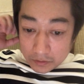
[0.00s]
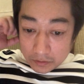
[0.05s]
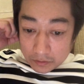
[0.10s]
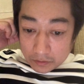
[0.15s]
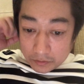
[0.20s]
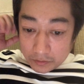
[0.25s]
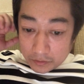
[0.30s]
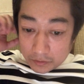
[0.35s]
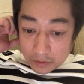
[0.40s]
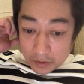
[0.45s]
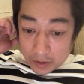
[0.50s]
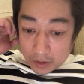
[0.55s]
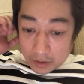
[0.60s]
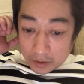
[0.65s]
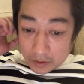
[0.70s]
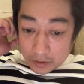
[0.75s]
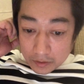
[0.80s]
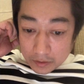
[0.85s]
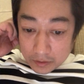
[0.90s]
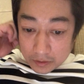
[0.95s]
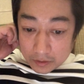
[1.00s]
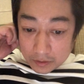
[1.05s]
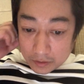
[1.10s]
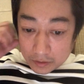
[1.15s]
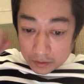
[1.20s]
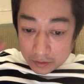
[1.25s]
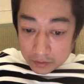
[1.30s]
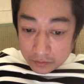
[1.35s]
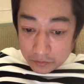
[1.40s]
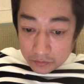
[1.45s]
臓尿管
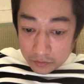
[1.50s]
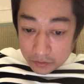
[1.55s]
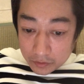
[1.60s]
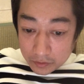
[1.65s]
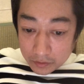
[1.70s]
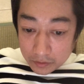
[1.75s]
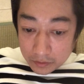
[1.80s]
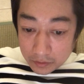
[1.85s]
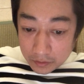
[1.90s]
あ喉